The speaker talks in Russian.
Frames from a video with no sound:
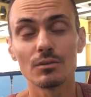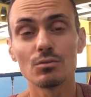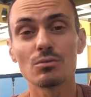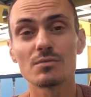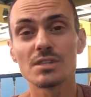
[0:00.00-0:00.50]

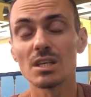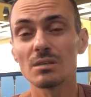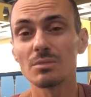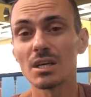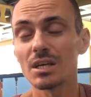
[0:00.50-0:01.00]
Ну, в
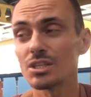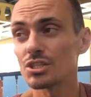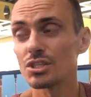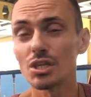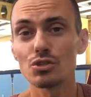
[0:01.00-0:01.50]
целом я,
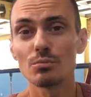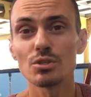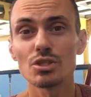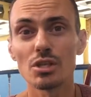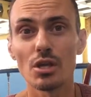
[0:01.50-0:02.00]
конечно, ни о
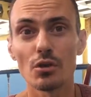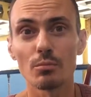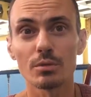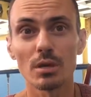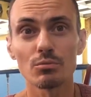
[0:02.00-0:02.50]
чем не
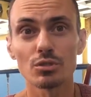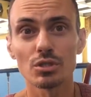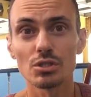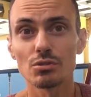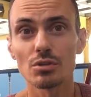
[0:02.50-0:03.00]
жалею, потому
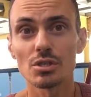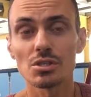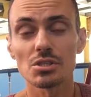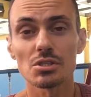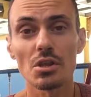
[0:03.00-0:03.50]
что, еще
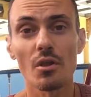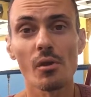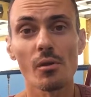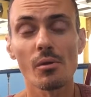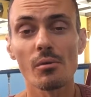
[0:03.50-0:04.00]
раз,
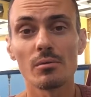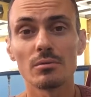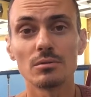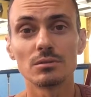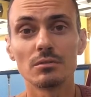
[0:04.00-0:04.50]

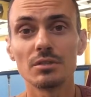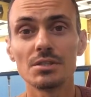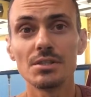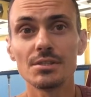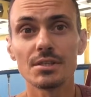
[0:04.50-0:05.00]
э,
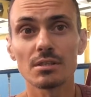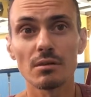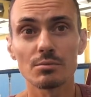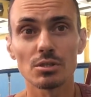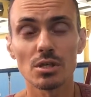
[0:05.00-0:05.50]
навредить
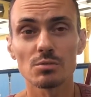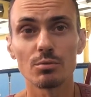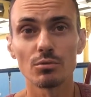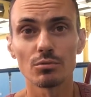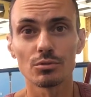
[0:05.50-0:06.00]
это вообще
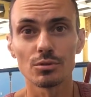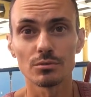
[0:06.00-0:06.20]
расплюнуть.